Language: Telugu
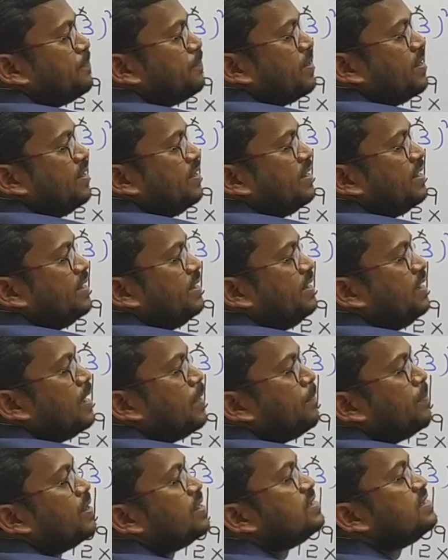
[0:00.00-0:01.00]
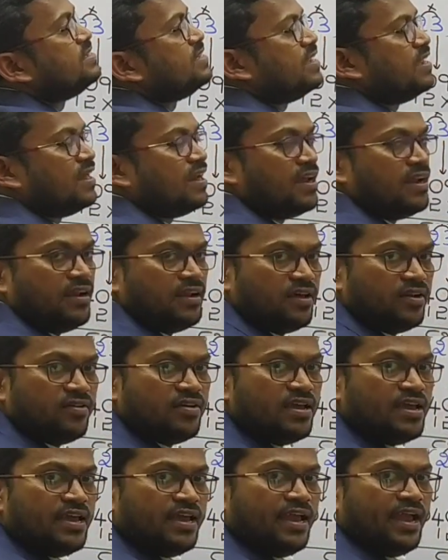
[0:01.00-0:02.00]
చెప్పానంటే డబల్ చేయాలన్నాను
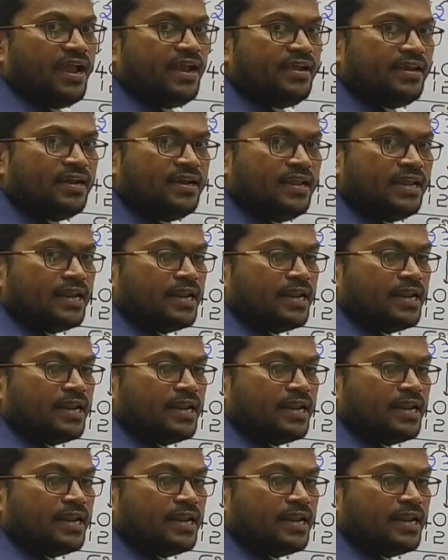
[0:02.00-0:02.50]
ఎయిటీన్